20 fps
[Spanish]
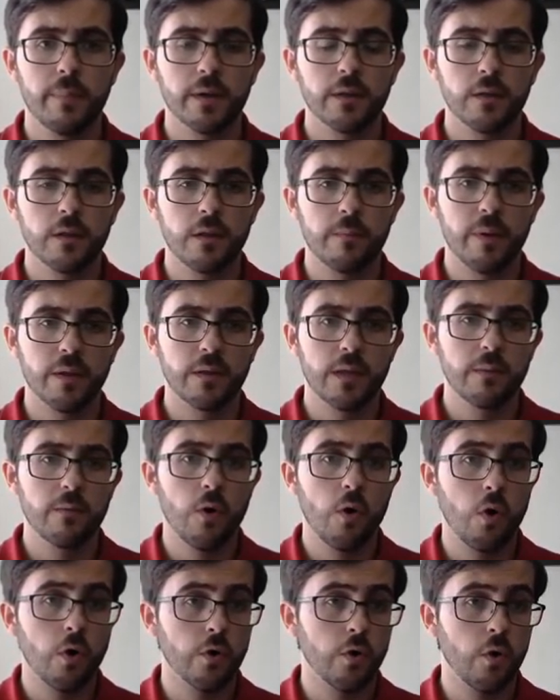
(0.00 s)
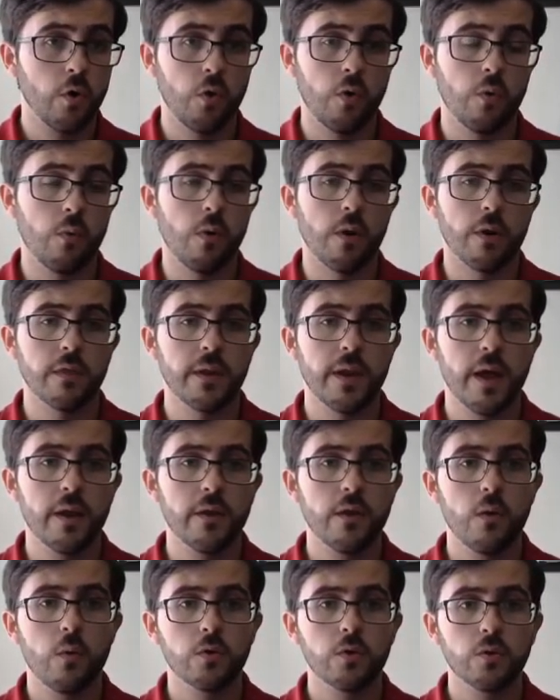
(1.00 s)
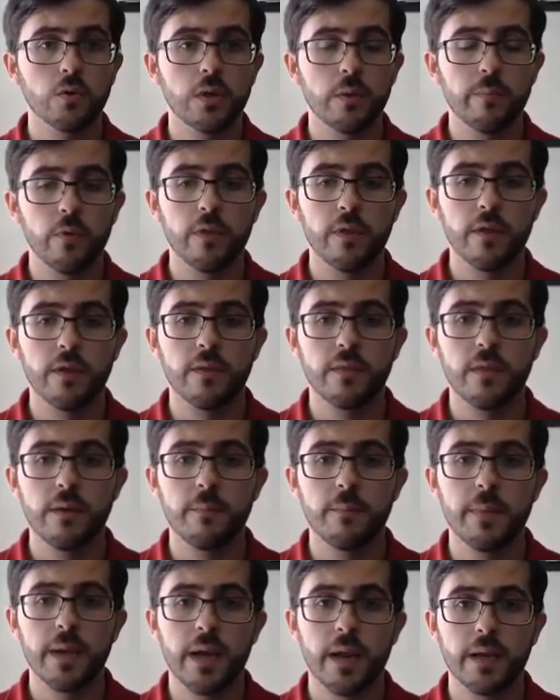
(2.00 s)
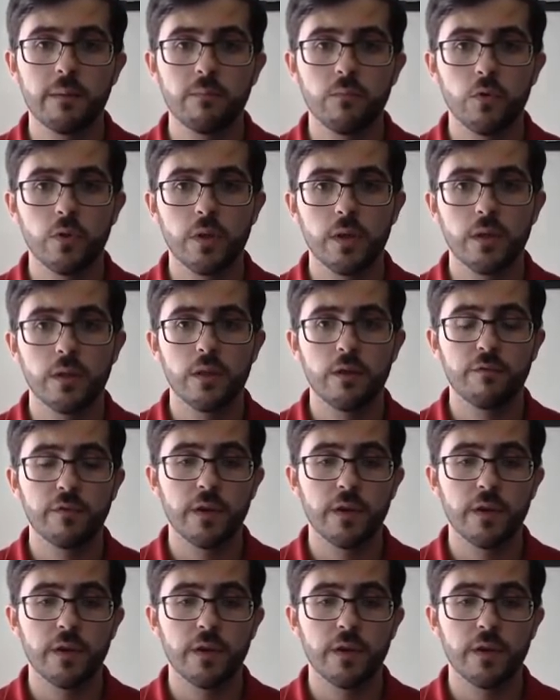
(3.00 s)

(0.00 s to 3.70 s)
participativo o, ordinario u otro tipo de, mecanismo de,